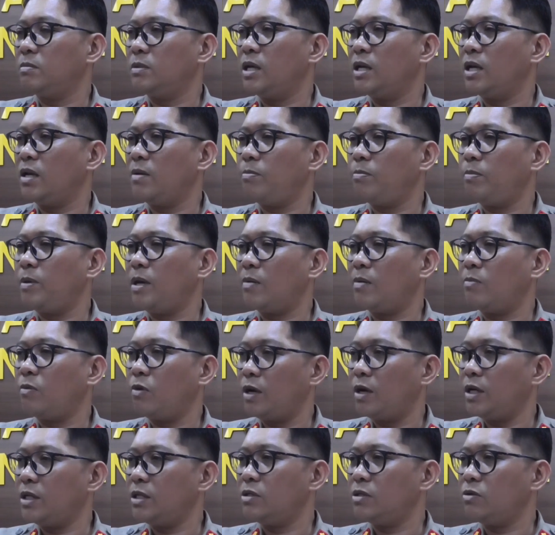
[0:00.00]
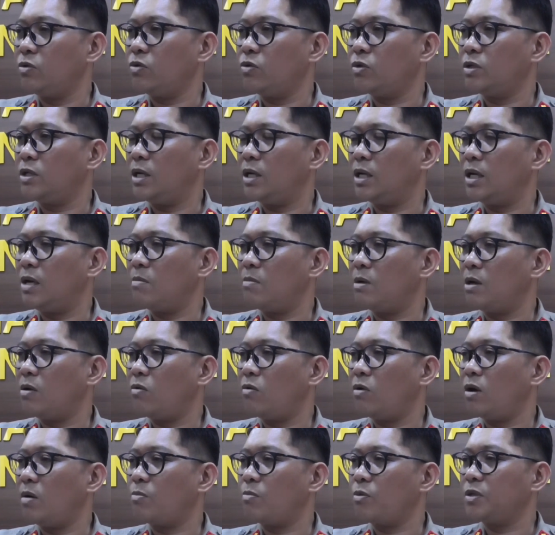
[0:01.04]
dari pihak Polres untuk segera
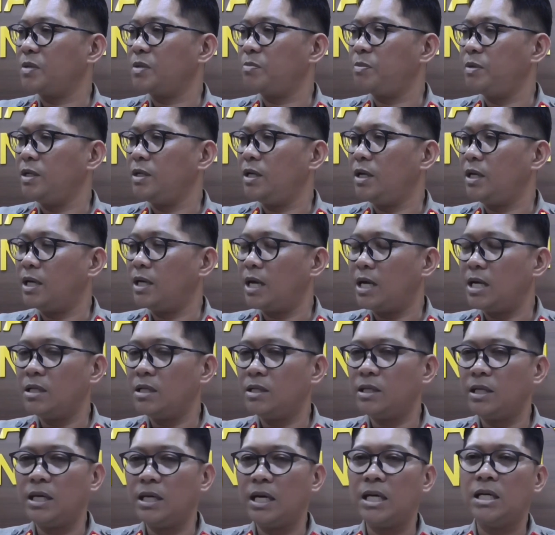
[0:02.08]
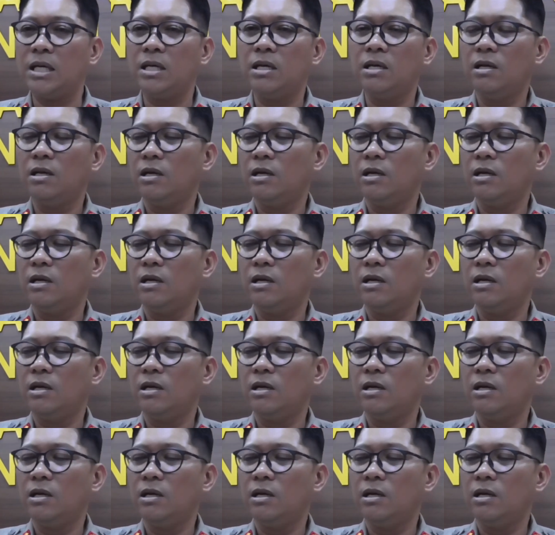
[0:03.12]
melakukan proses penyidikan sehingga